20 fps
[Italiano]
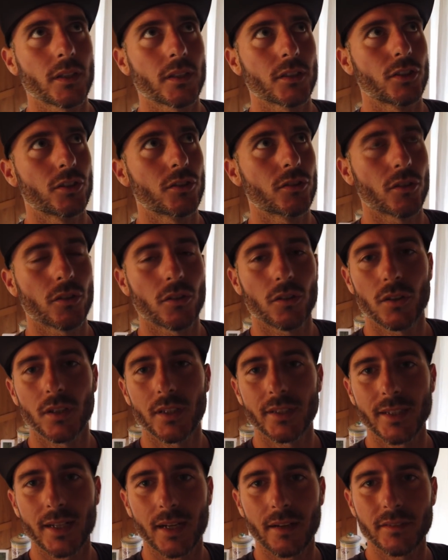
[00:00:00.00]
Qui ci
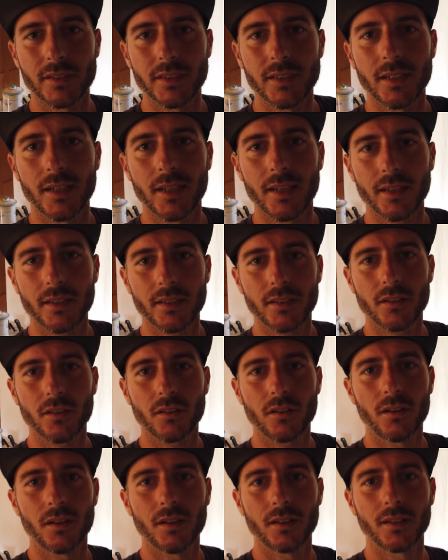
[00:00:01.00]
sono le travi di
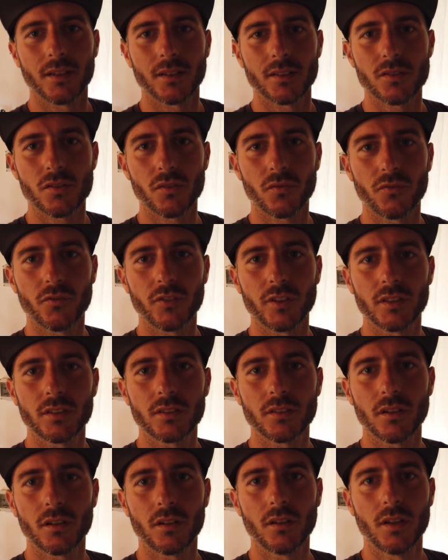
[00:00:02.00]
legno nel
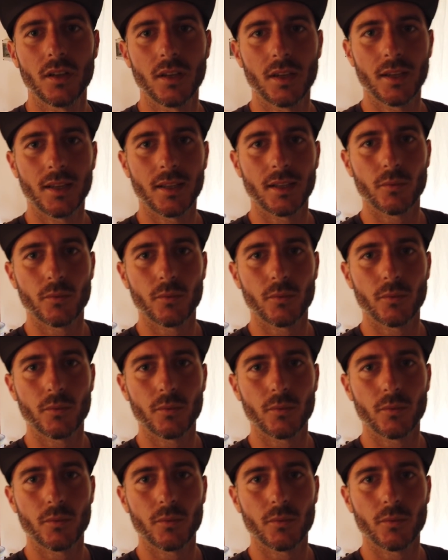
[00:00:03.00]
soffitto,